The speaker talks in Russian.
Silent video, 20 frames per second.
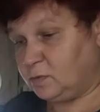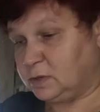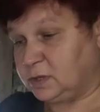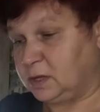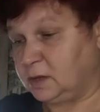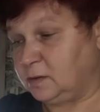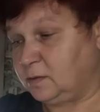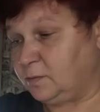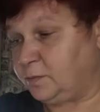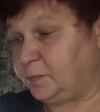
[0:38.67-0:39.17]
вот
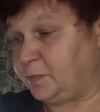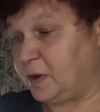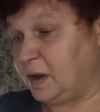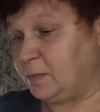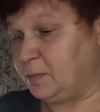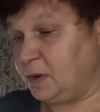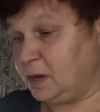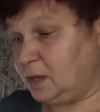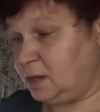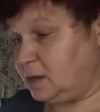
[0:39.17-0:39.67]
э,
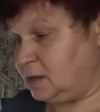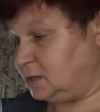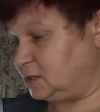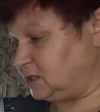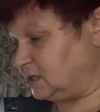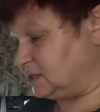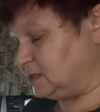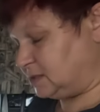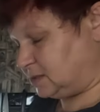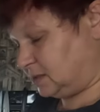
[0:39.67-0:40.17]
помыла,
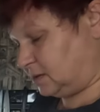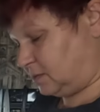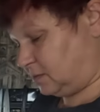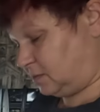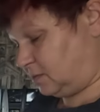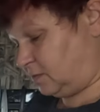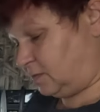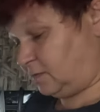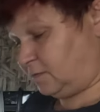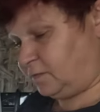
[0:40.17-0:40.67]
сейчас э,
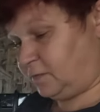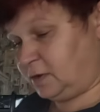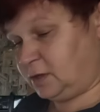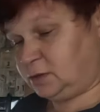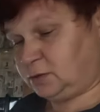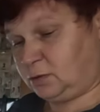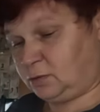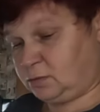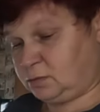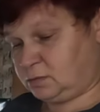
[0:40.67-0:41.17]

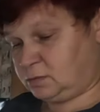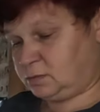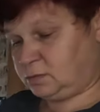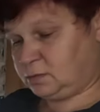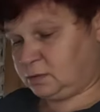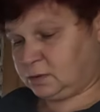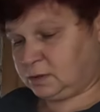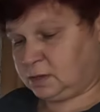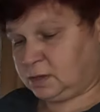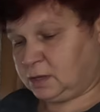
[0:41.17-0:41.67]
вытру.
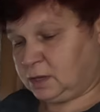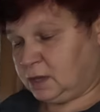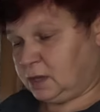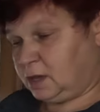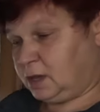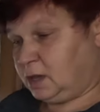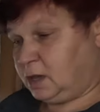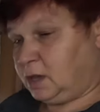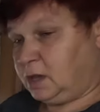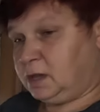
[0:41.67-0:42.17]

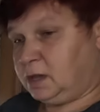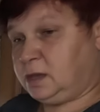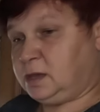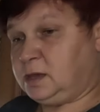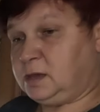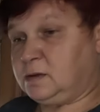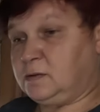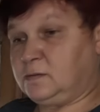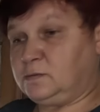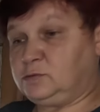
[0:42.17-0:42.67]

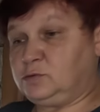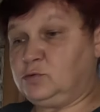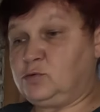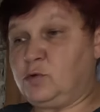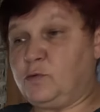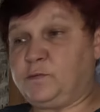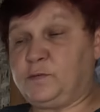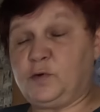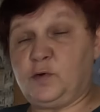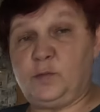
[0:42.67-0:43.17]
И
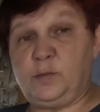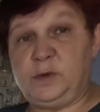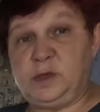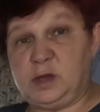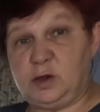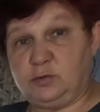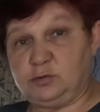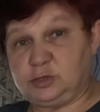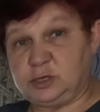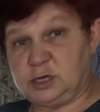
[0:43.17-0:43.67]
духовка у
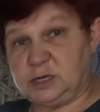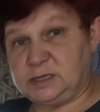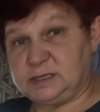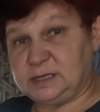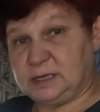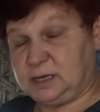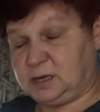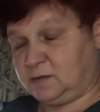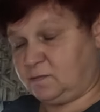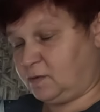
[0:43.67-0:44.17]
меня уже
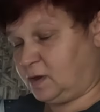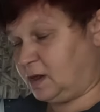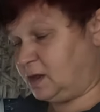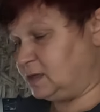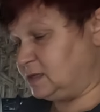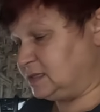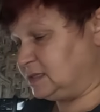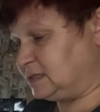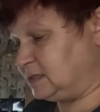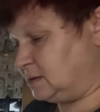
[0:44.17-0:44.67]

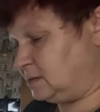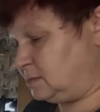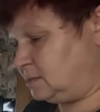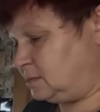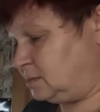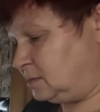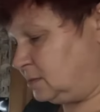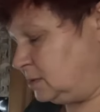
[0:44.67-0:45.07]
разогревается.